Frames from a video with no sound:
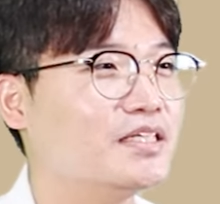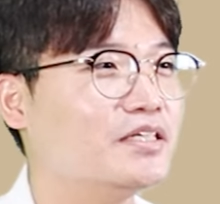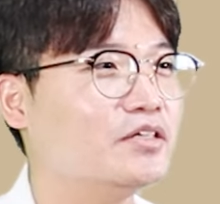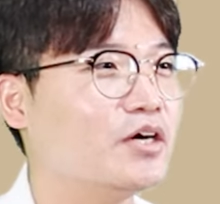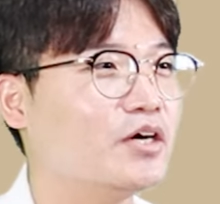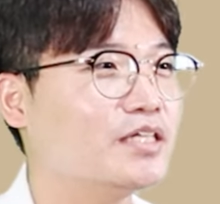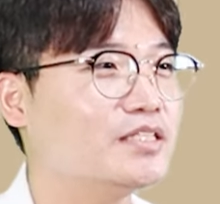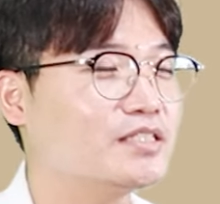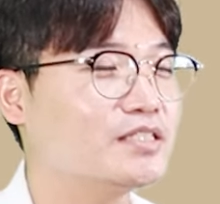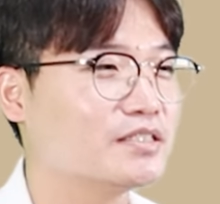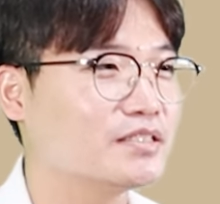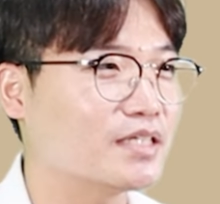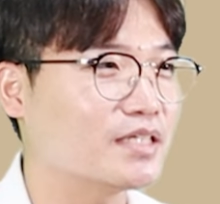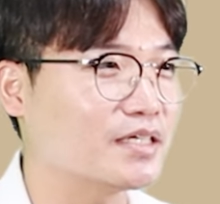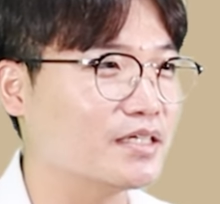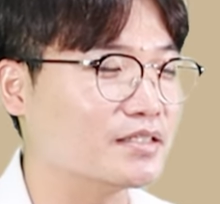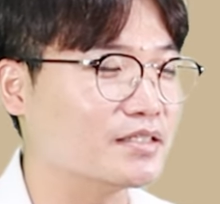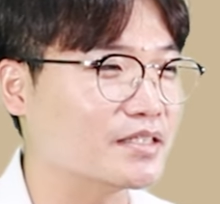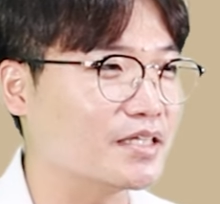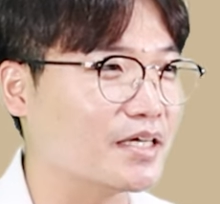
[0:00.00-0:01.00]
이러한
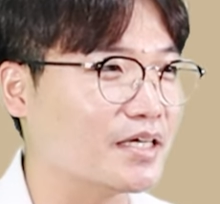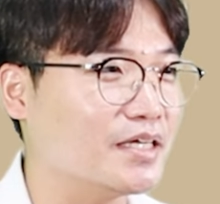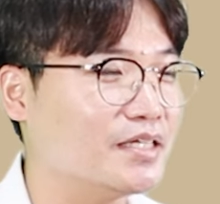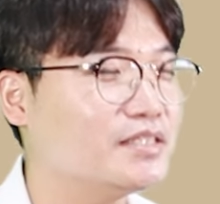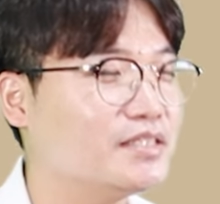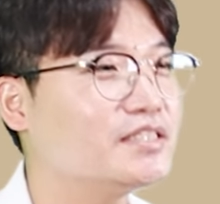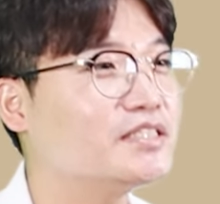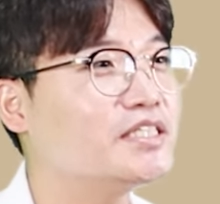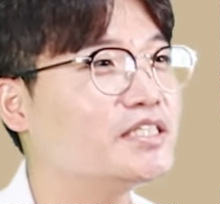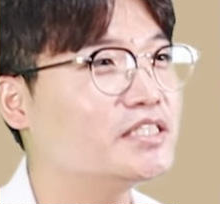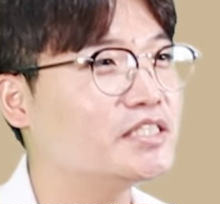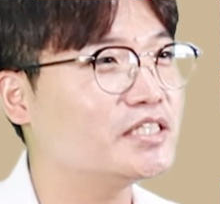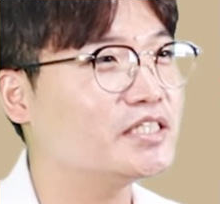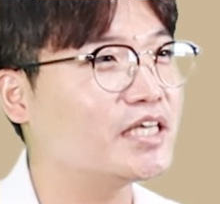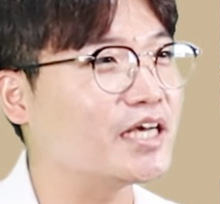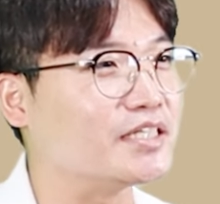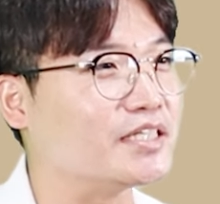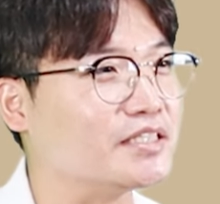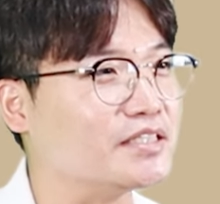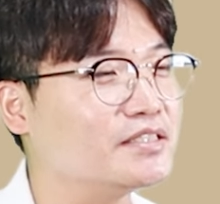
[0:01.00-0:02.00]
증상일 때
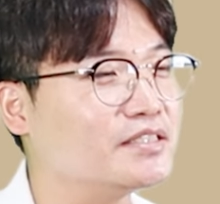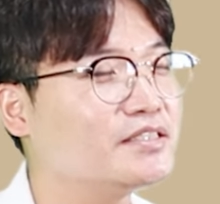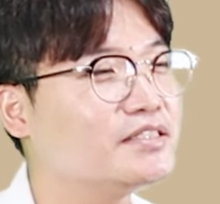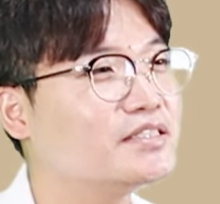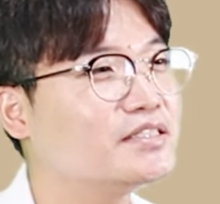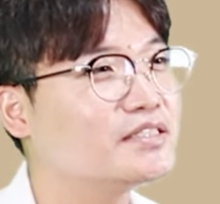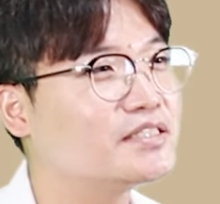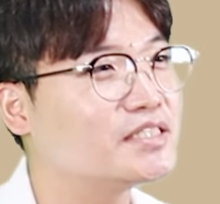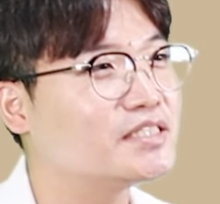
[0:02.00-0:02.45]
치질이 아닌